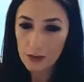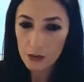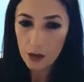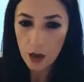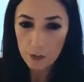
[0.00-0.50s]
Ben
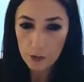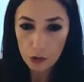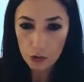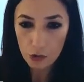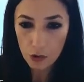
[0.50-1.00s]
size eğer bir
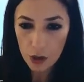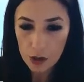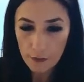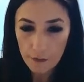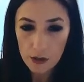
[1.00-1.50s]
soru
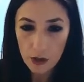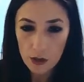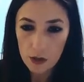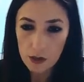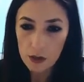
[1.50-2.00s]
sorarsam
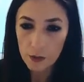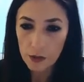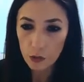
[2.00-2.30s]
vesaire siz